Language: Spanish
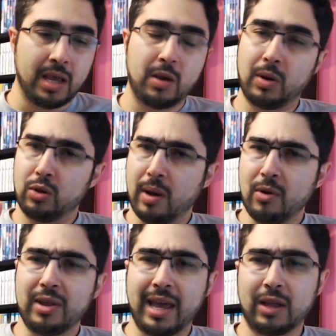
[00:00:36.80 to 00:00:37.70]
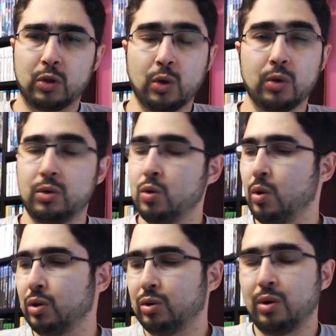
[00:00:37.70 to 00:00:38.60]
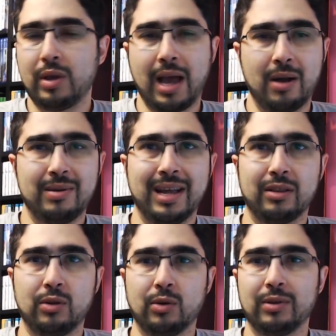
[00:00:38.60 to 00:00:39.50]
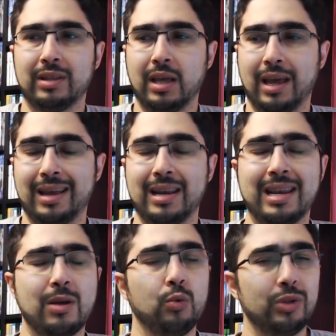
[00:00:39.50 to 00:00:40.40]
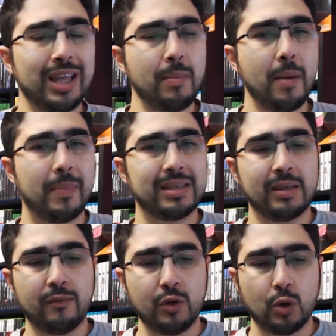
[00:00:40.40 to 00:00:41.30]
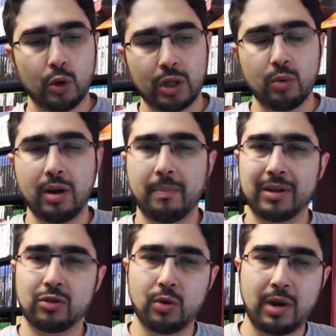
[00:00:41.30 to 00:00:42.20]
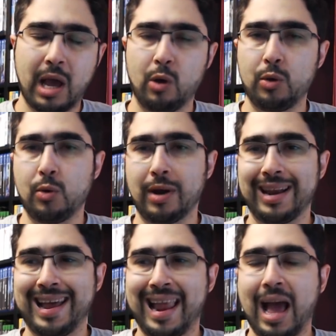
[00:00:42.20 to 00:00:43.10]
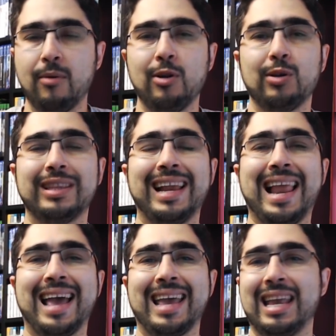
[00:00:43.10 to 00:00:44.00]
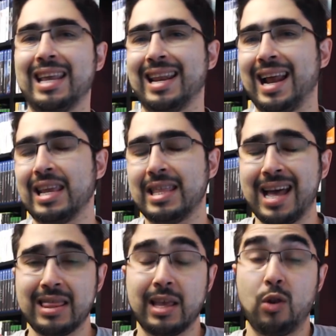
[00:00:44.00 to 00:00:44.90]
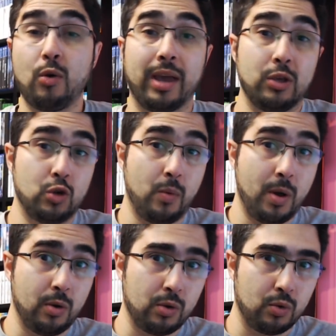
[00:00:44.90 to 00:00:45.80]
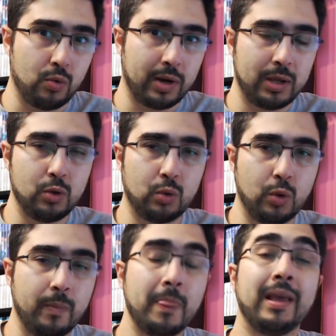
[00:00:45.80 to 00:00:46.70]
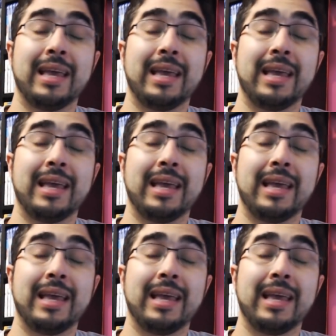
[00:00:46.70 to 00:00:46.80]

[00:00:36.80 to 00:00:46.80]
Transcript: Y cuando hablo de esto, no estoy hablando de un tema específico de una persona o de un canal, hablo de la generalidad de lo que yo veo que ocurre en YouTube